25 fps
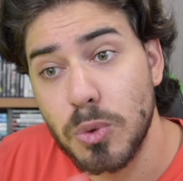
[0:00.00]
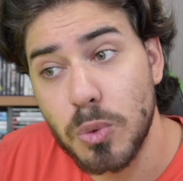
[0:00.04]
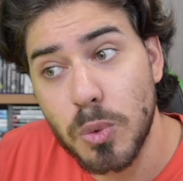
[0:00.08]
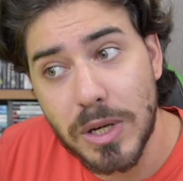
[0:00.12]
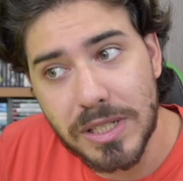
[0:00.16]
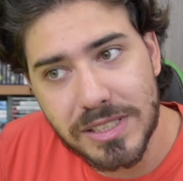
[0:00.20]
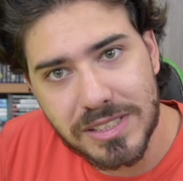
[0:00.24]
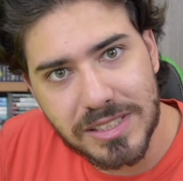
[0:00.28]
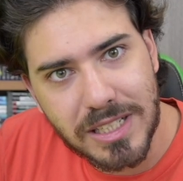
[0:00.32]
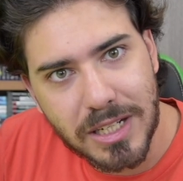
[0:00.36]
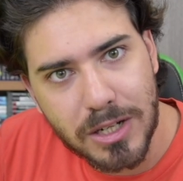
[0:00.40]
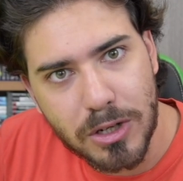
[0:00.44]

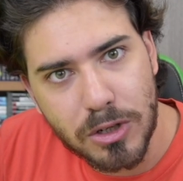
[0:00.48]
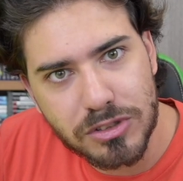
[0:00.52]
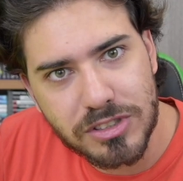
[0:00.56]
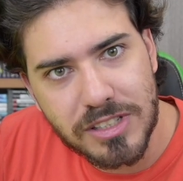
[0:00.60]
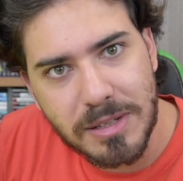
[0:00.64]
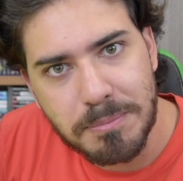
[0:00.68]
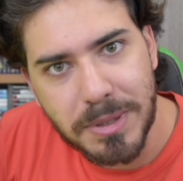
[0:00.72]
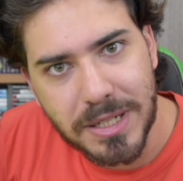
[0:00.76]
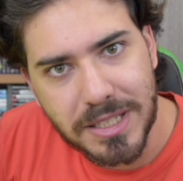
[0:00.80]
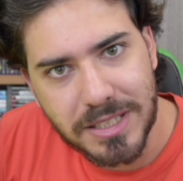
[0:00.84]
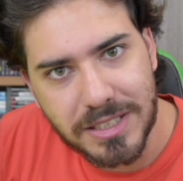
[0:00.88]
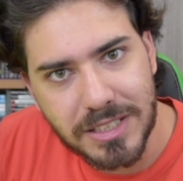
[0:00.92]
questa cosa
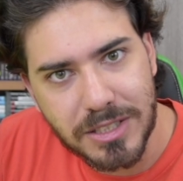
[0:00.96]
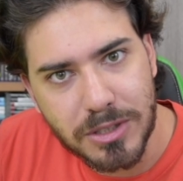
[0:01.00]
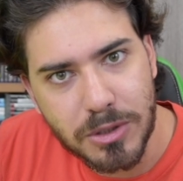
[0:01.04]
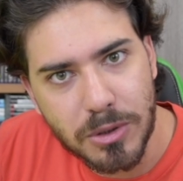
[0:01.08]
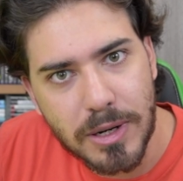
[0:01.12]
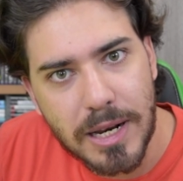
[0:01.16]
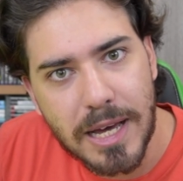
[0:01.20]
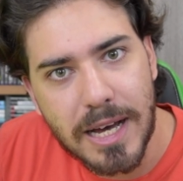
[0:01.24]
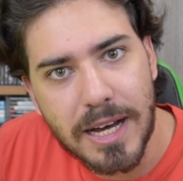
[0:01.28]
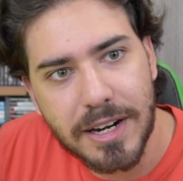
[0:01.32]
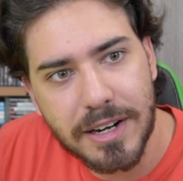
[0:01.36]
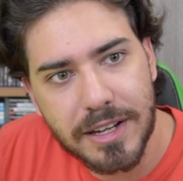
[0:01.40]
in
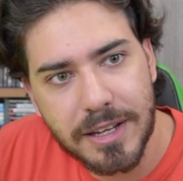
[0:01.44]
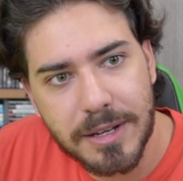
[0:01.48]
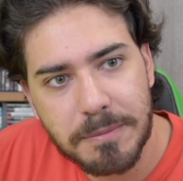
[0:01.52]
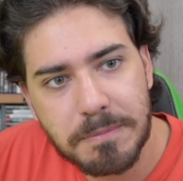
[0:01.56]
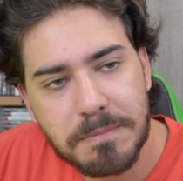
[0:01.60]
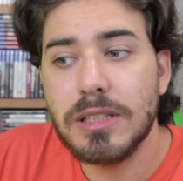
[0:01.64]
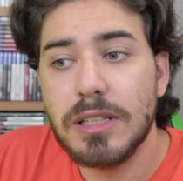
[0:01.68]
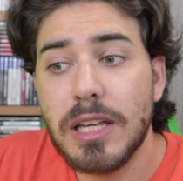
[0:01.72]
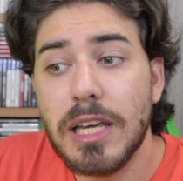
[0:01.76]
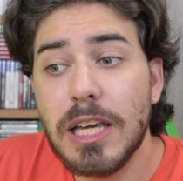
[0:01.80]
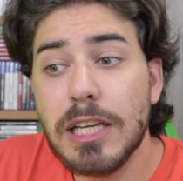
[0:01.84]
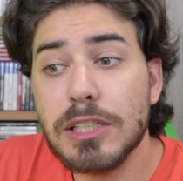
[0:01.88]

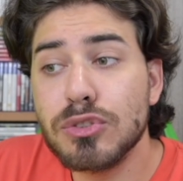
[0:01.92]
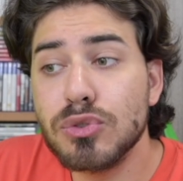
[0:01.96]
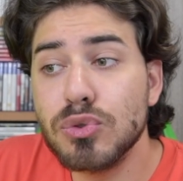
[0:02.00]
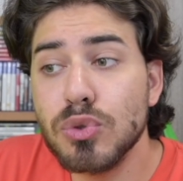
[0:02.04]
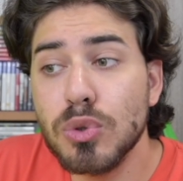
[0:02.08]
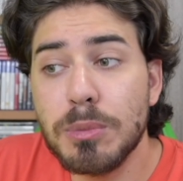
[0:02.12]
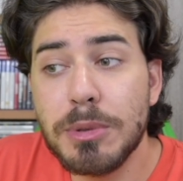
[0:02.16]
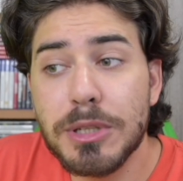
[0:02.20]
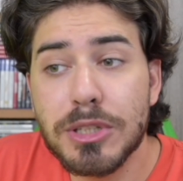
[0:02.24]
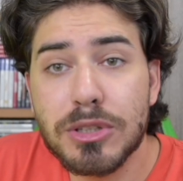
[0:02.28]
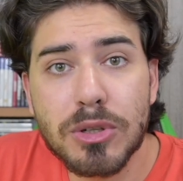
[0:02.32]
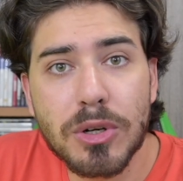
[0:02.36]
particolare e
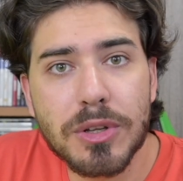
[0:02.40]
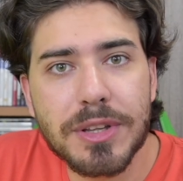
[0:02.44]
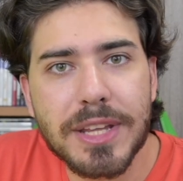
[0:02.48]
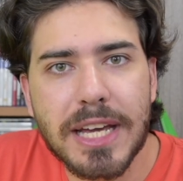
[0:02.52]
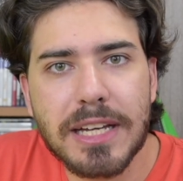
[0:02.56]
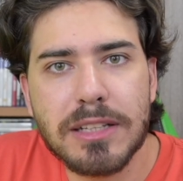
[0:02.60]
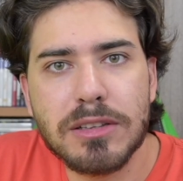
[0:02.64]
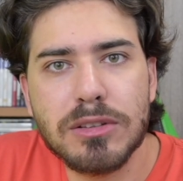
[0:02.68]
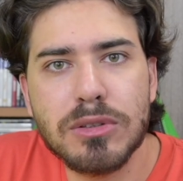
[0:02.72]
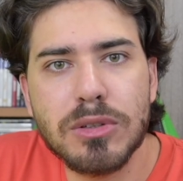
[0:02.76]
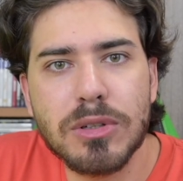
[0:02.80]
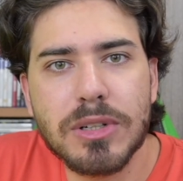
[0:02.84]
subito ho
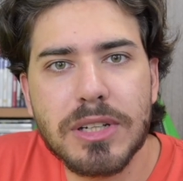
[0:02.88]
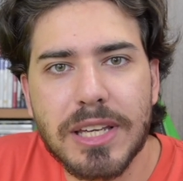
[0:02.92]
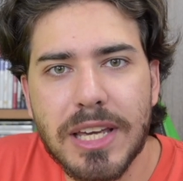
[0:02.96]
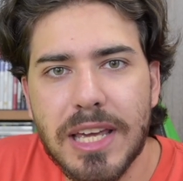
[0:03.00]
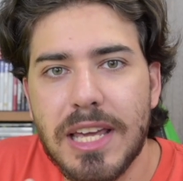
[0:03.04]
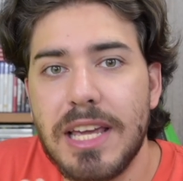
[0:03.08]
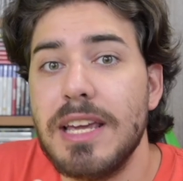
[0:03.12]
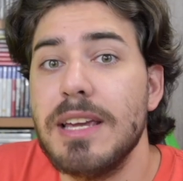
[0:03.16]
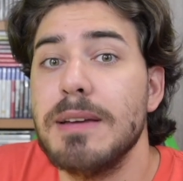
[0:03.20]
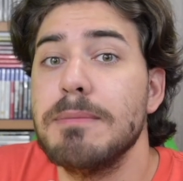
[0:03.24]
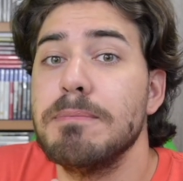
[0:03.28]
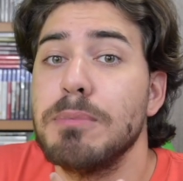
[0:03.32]
detto
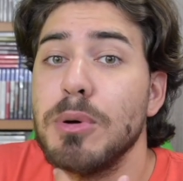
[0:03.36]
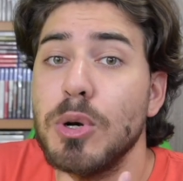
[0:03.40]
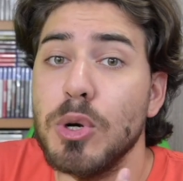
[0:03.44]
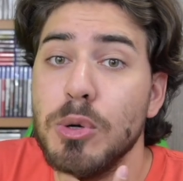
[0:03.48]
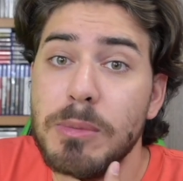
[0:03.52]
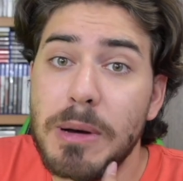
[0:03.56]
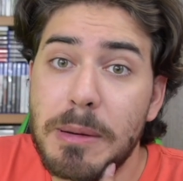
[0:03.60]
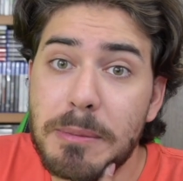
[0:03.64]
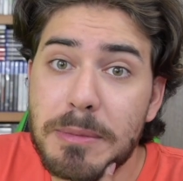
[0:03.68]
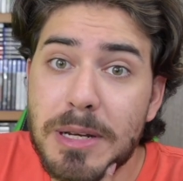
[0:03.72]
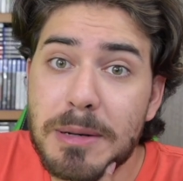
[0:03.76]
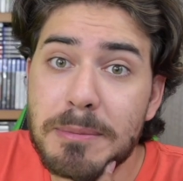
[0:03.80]
che
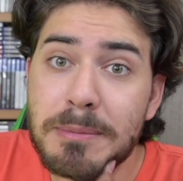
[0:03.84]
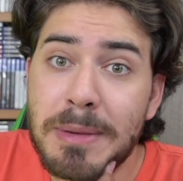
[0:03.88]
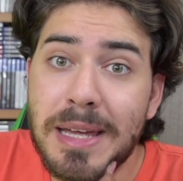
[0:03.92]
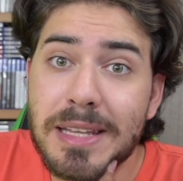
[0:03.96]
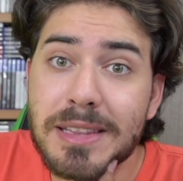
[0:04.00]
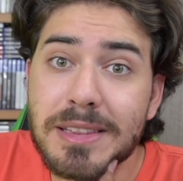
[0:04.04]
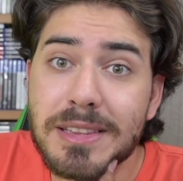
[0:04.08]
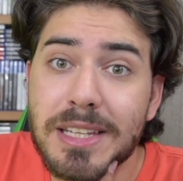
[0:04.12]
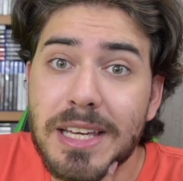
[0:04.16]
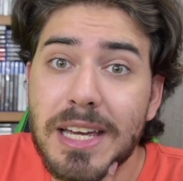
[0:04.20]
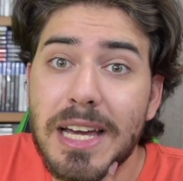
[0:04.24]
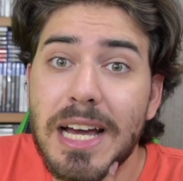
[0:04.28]

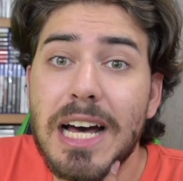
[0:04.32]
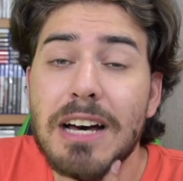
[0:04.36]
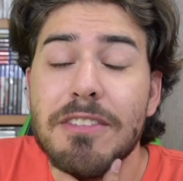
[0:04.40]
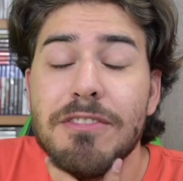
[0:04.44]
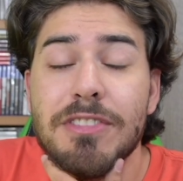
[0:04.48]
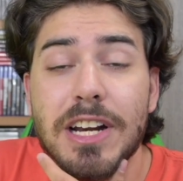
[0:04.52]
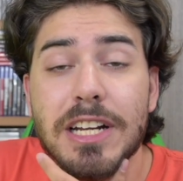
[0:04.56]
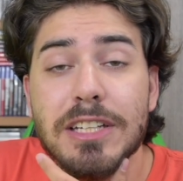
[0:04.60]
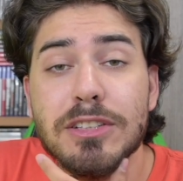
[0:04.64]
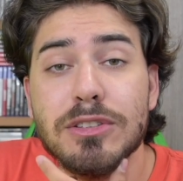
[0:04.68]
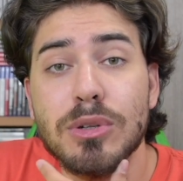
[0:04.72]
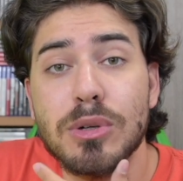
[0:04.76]
probabilmente
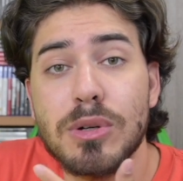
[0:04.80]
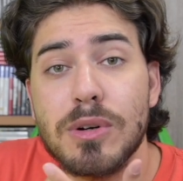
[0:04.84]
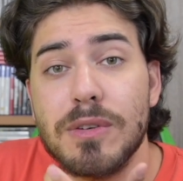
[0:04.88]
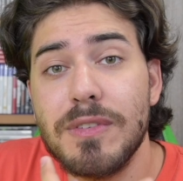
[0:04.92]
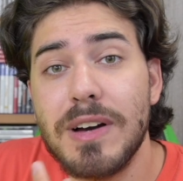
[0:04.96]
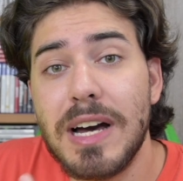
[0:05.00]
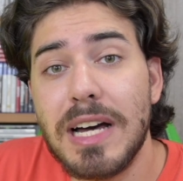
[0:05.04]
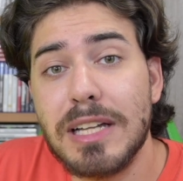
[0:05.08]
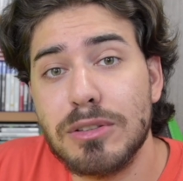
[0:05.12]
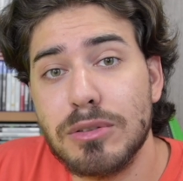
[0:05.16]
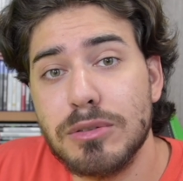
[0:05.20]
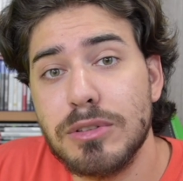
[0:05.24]
avrei
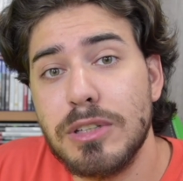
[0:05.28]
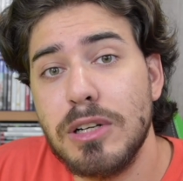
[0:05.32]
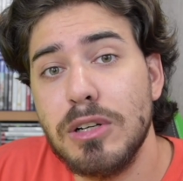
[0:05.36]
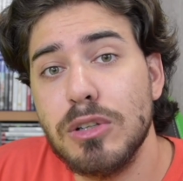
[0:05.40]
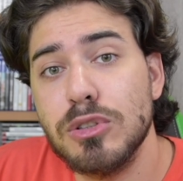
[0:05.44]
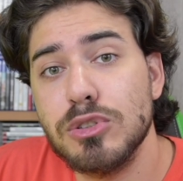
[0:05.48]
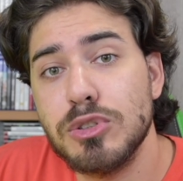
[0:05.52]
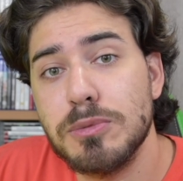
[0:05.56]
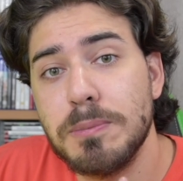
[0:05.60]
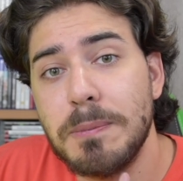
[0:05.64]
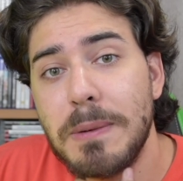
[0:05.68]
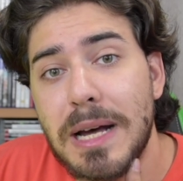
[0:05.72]
trovato
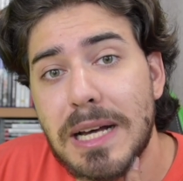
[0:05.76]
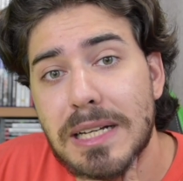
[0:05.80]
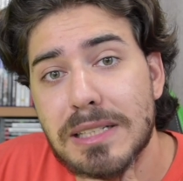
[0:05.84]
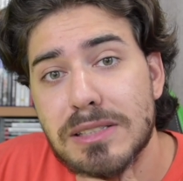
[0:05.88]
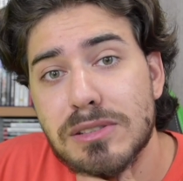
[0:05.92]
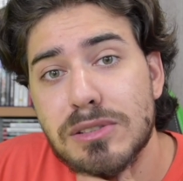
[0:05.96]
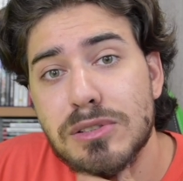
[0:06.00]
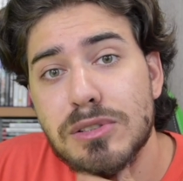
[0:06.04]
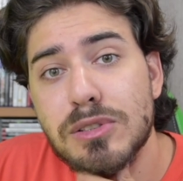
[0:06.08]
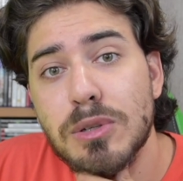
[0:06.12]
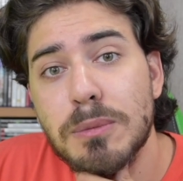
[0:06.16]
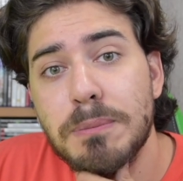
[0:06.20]
dello
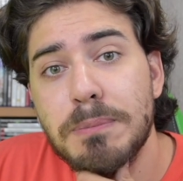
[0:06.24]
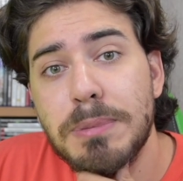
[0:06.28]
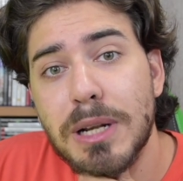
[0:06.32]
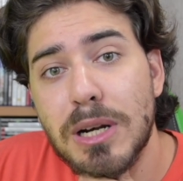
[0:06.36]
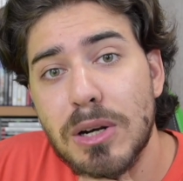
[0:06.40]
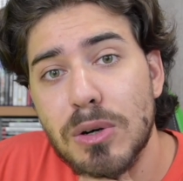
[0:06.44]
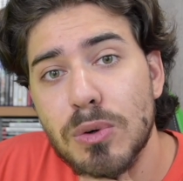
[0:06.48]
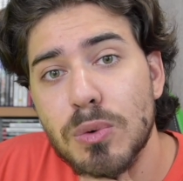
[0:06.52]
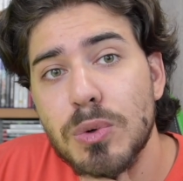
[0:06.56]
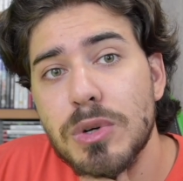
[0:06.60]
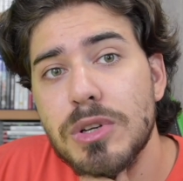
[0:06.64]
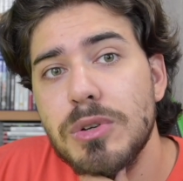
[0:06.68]
spazio
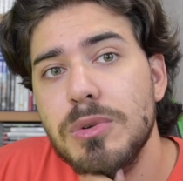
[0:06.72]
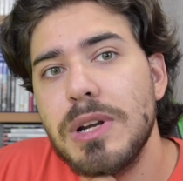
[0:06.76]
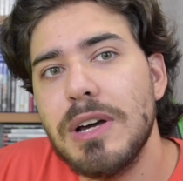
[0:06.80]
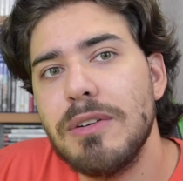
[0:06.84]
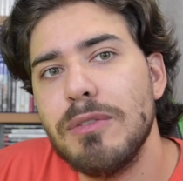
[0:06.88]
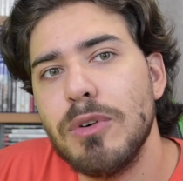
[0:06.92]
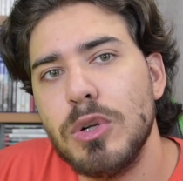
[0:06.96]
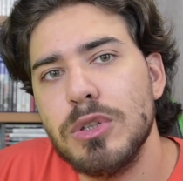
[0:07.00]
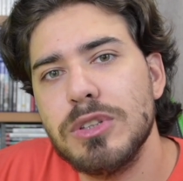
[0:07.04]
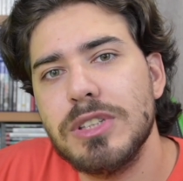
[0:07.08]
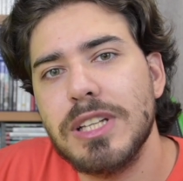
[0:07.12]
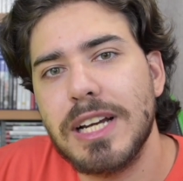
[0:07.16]
per lui una
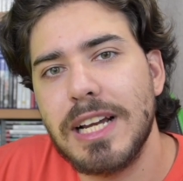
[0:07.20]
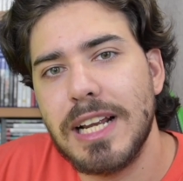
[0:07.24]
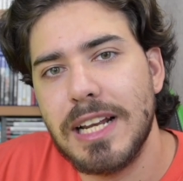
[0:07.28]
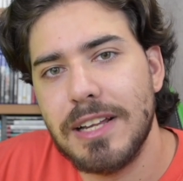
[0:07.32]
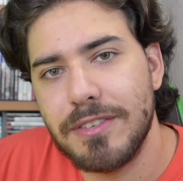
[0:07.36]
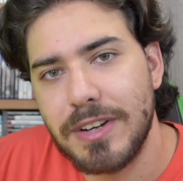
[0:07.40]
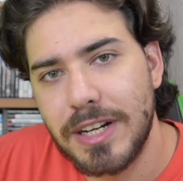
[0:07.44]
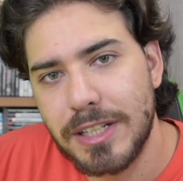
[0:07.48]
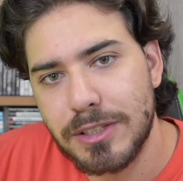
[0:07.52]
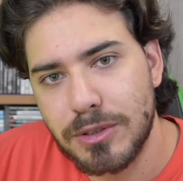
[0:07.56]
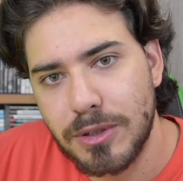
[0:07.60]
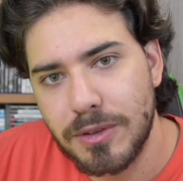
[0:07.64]
volta che
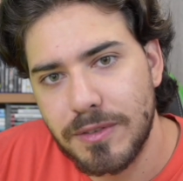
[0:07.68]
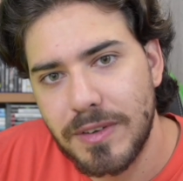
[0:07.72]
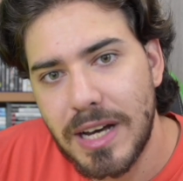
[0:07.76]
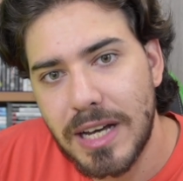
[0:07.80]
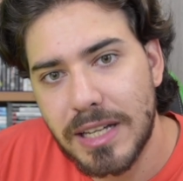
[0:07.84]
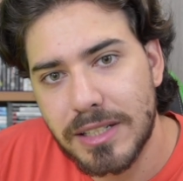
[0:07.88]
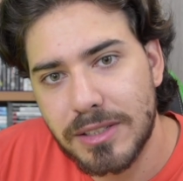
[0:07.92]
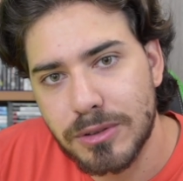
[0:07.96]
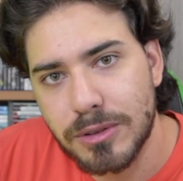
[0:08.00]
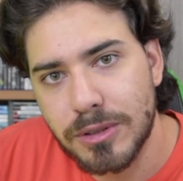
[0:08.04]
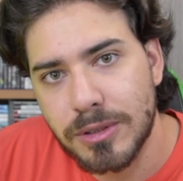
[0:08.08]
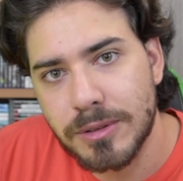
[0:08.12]
l'avrei
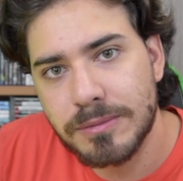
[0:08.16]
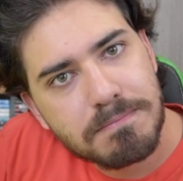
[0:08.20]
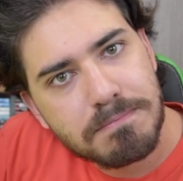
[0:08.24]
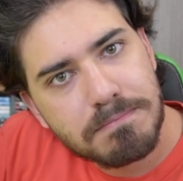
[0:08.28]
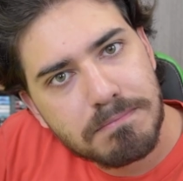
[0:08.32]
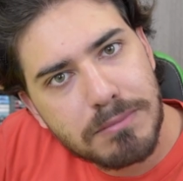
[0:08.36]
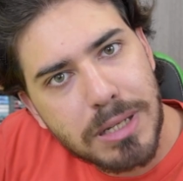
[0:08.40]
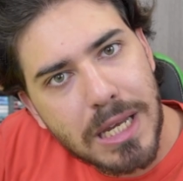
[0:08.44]
trovato.